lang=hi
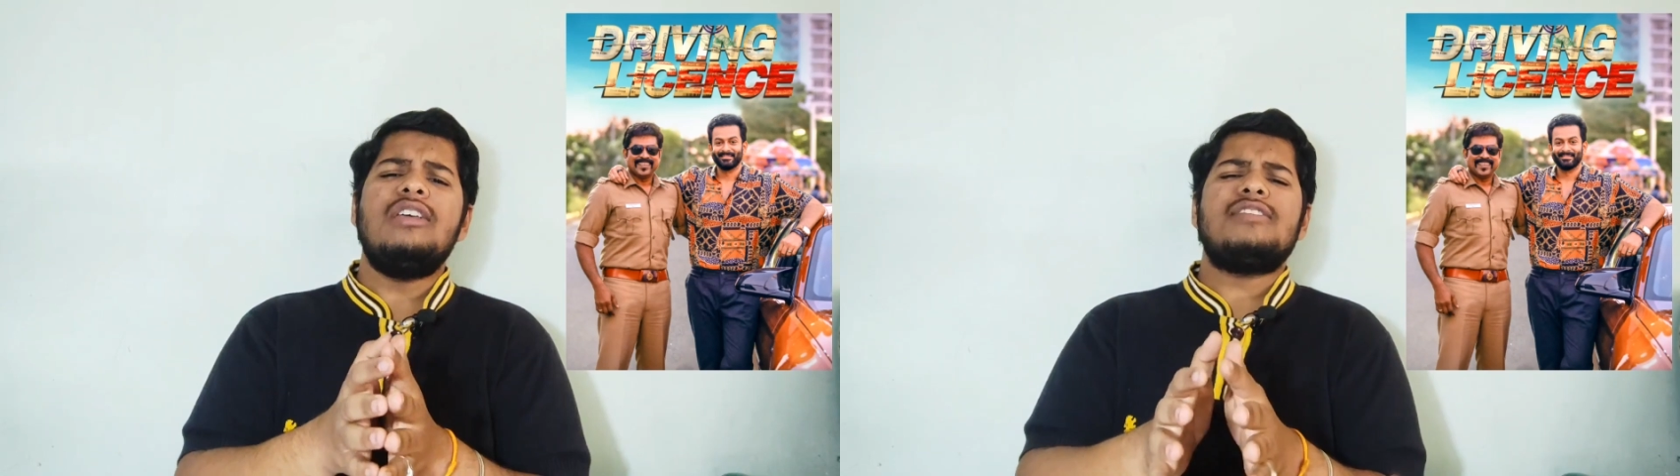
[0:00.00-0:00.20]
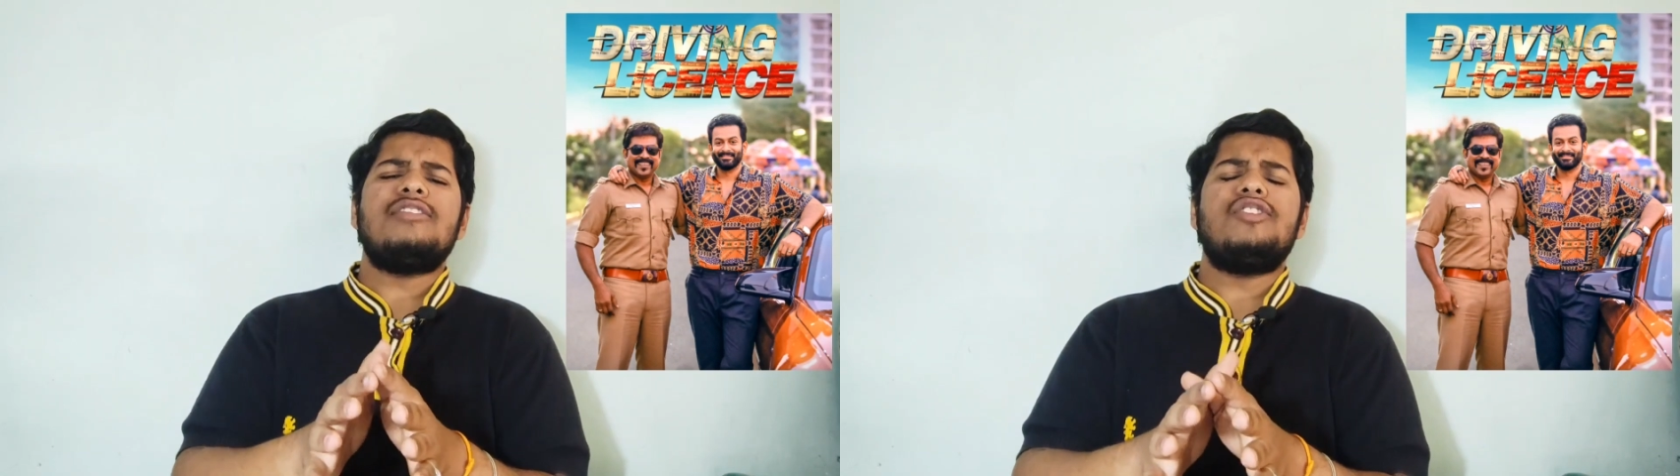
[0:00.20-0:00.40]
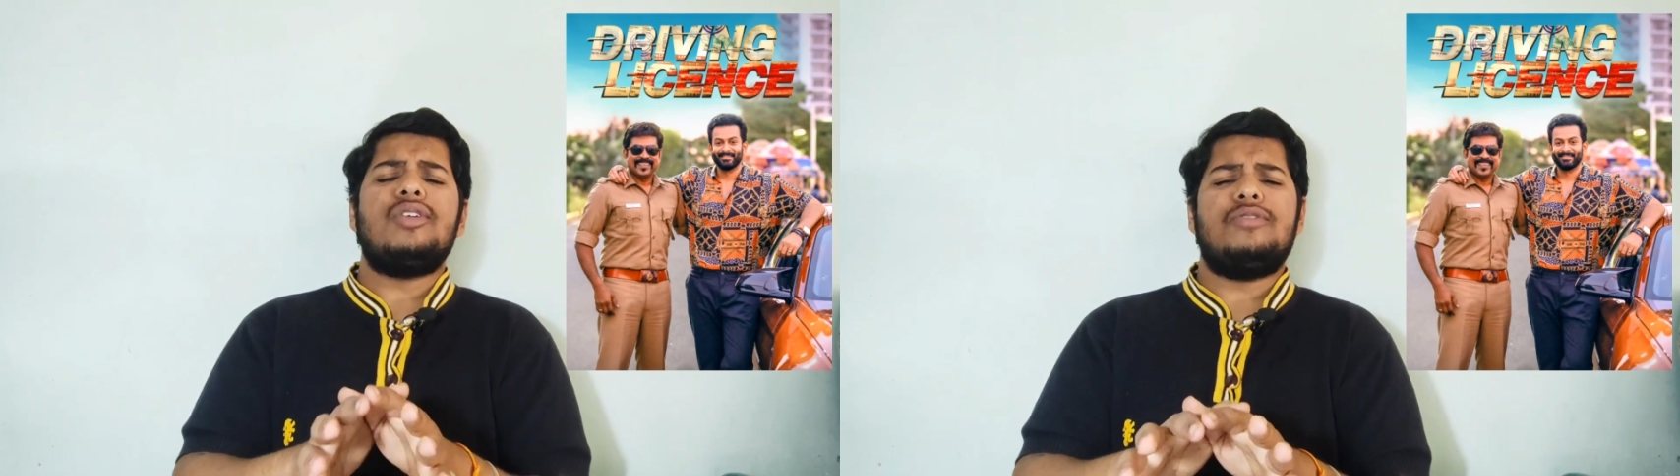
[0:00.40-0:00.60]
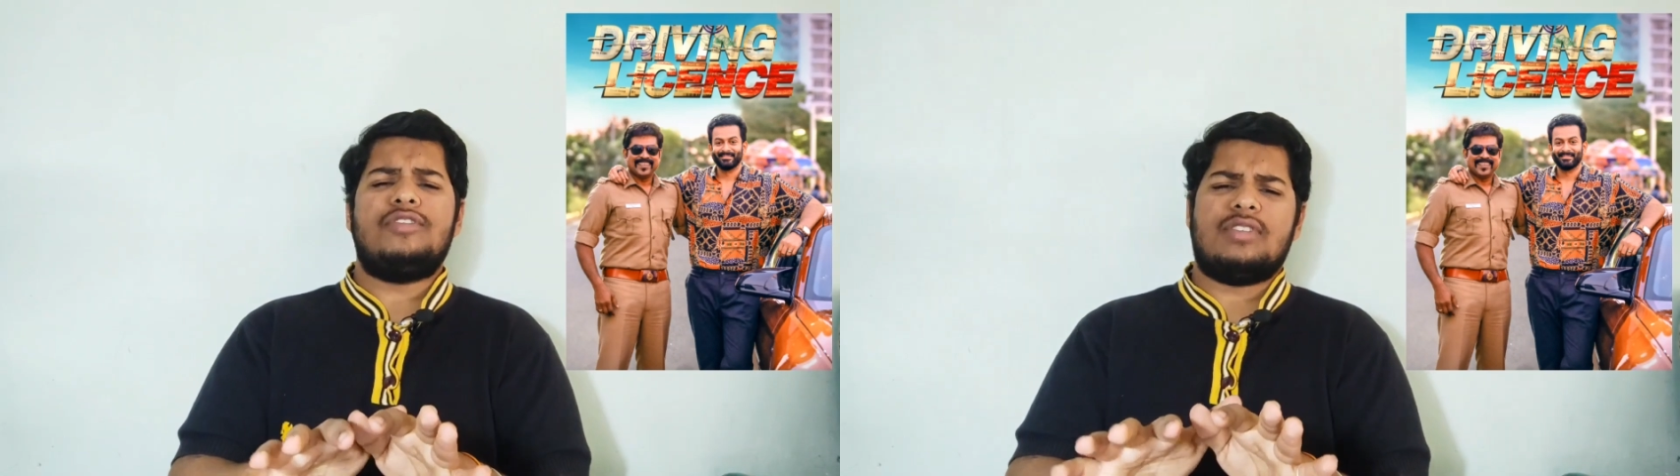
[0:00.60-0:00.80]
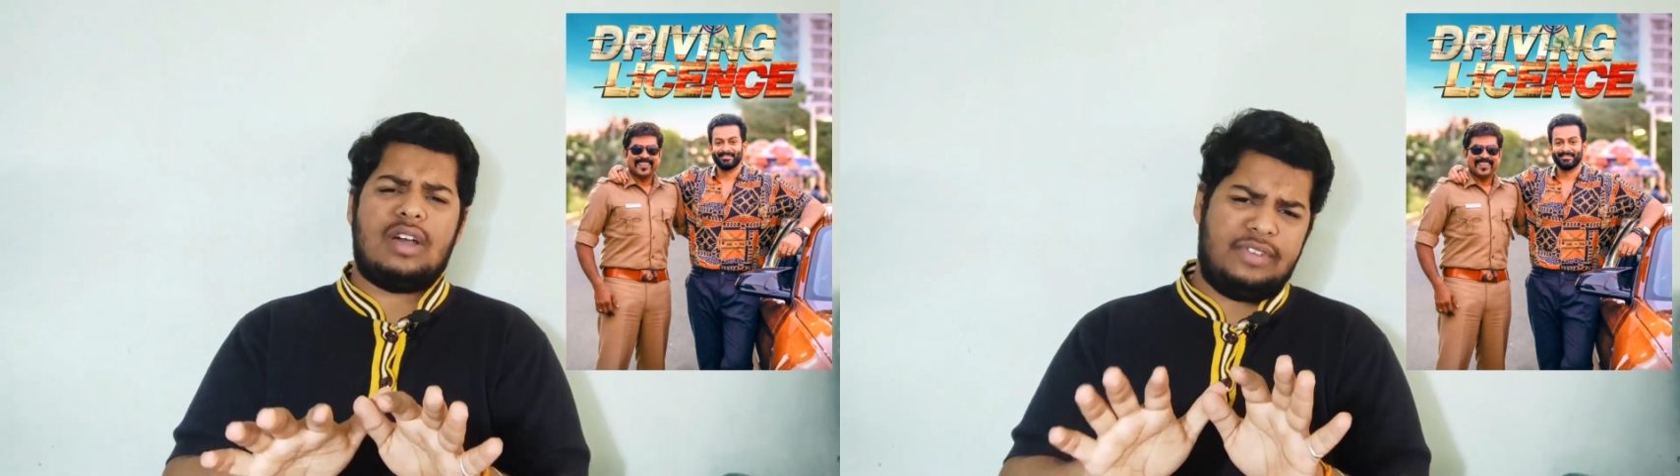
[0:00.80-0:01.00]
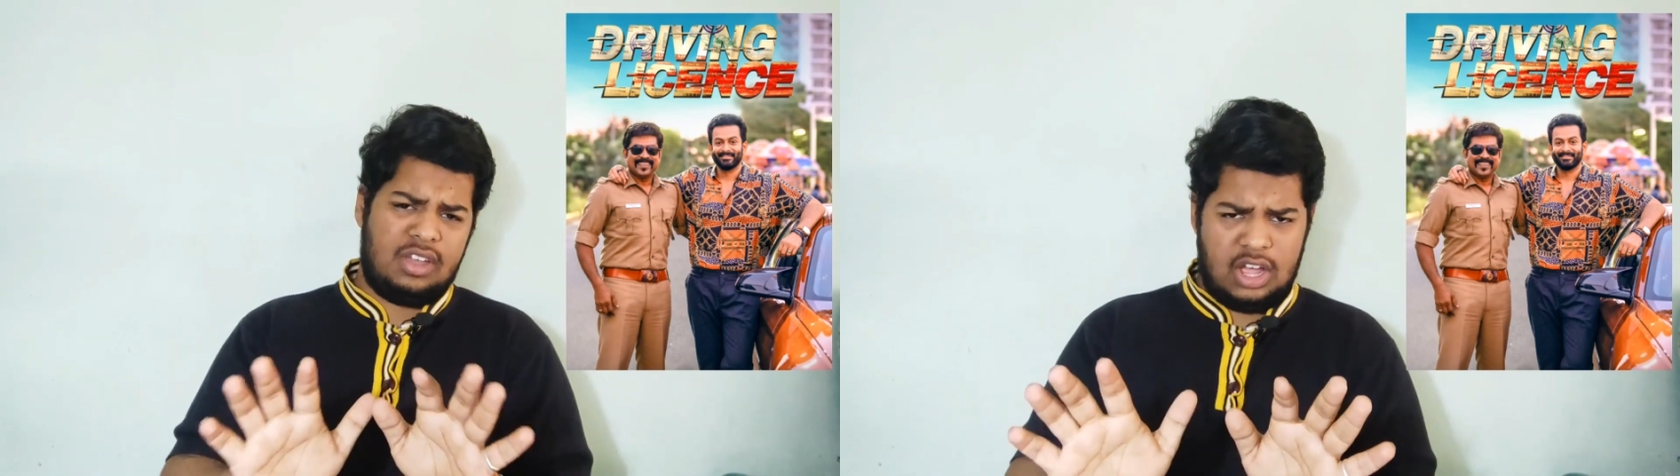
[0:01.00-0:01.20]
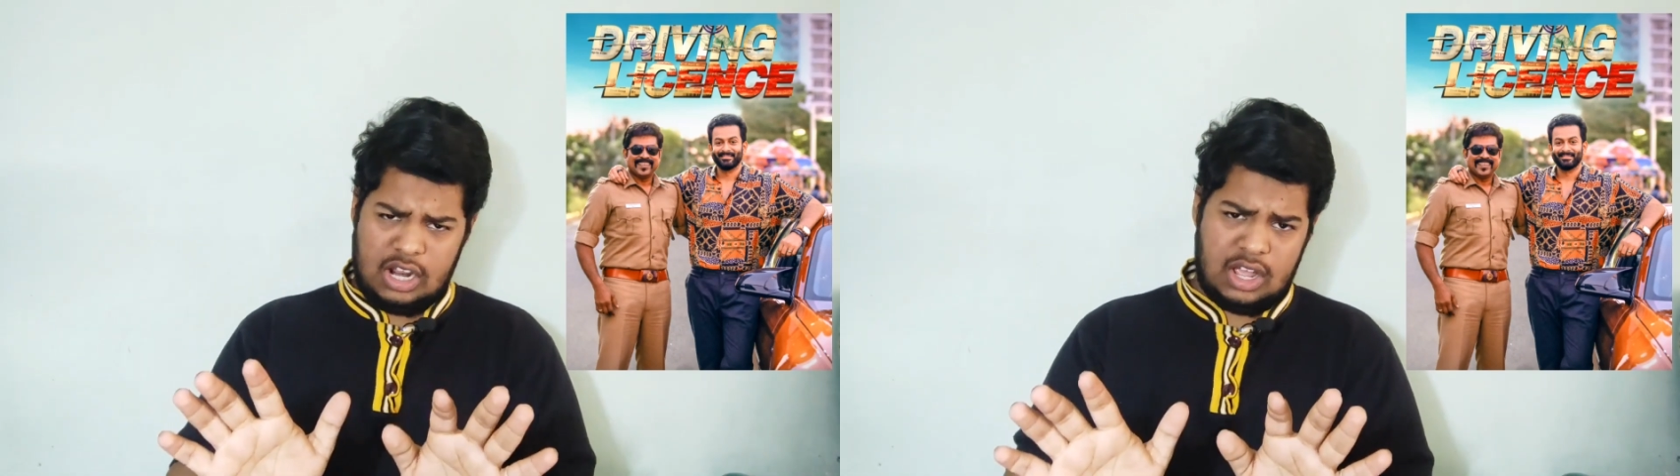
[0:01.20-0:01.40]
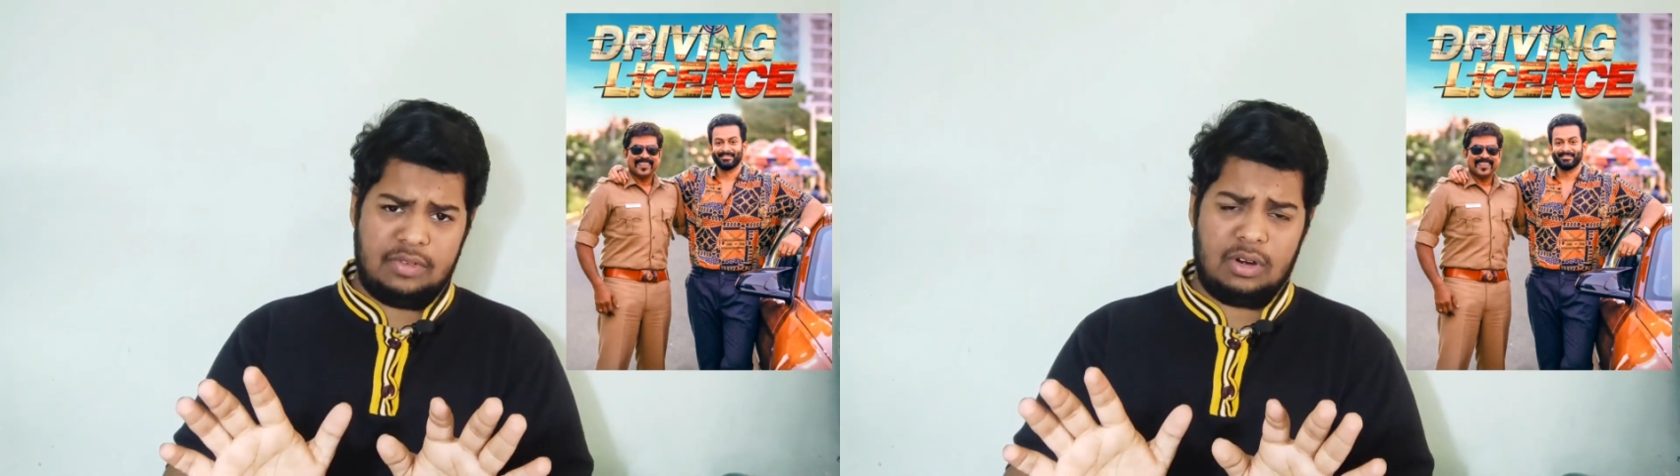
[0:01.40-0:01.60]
इसका सिनासिस काफ़ी हल्का